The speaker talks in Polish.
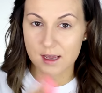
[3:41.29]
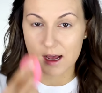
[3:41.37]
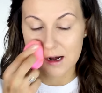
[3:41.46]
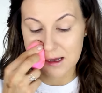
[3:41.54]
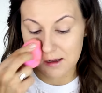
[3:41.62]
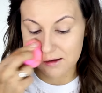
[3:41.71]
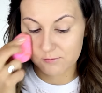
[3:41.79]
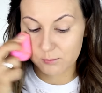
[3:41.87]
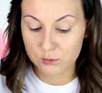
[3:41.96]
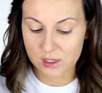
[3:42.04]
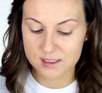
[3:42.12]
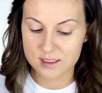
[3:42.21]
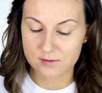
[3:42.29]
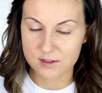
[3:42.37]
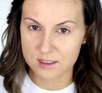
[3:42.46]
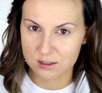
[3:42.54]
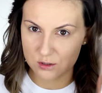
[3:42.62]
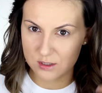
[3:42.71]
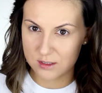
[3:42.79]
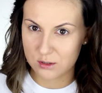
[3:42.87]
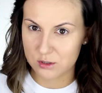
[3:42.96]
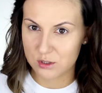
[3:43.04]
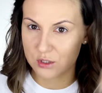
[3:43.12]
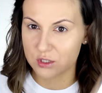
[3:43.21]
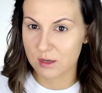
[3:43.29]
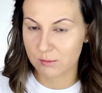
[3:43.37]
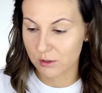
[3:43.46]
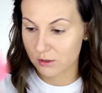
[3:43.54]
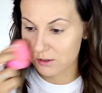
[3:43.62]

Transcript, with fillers: ale w butelce widzę, że to jest dosyć ciemny